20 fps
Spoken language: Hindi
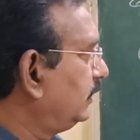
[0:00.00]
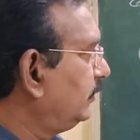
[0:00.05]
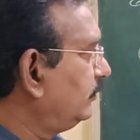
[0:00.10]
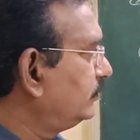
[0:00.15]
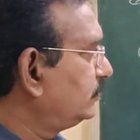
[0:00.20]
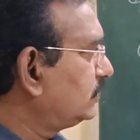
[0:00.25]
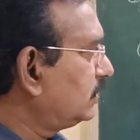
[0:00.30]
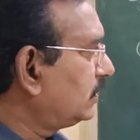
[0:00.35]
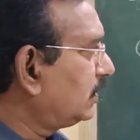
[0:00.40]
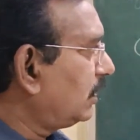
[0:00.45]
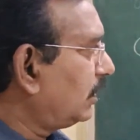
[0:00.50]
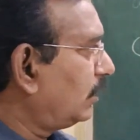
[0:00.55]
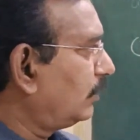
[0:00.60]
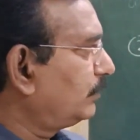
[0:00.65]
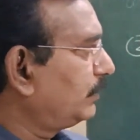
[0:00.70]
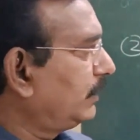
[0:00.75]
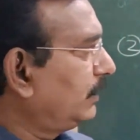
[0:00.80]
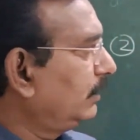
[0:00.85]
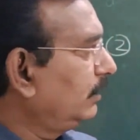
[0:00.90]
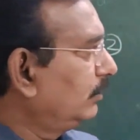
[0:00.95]
डिवीजन
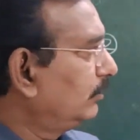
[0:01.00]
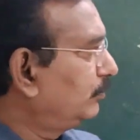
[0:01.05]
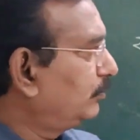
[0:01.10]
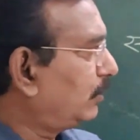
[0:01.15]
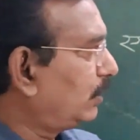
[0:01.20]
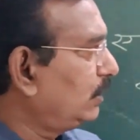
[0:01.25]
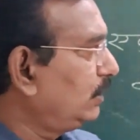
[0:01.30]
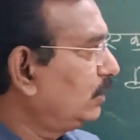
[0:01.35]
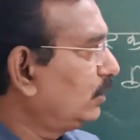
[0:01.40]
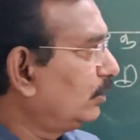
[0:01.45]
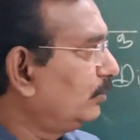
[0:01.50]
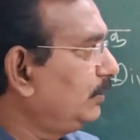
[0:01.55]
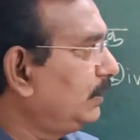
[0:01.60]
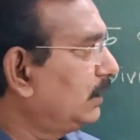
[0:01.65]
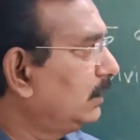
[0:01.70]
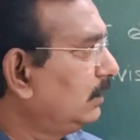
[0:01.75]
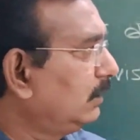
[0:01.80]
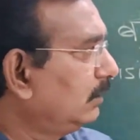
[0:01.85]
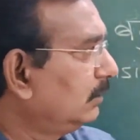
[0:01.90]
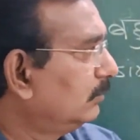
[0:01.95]
ऑफ ए
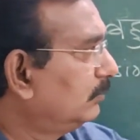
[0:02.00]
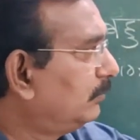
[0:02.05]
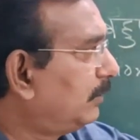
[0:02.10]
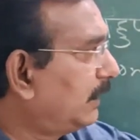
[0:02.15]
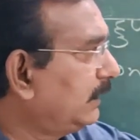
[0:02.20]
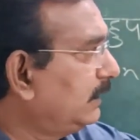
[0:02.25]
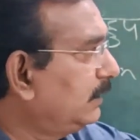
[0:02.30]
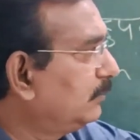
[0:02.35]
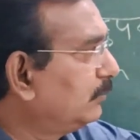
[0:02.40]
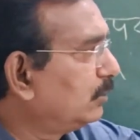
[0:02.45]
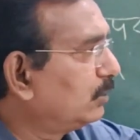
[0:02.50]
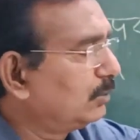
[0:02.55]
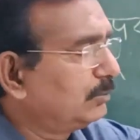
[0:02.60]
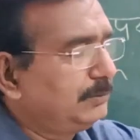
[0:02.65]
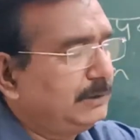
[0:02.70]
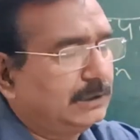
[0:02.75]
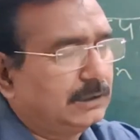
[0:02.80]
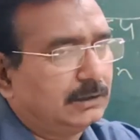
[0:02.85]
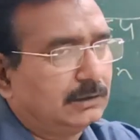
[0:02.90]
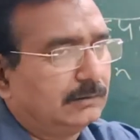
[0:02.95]
पॉलिनोमियल बाई ए
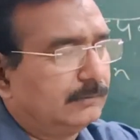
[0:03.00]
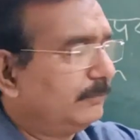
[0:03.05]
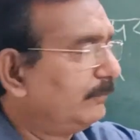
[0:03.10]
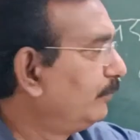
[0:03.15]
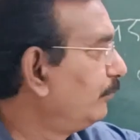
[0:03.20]
मोनोमियल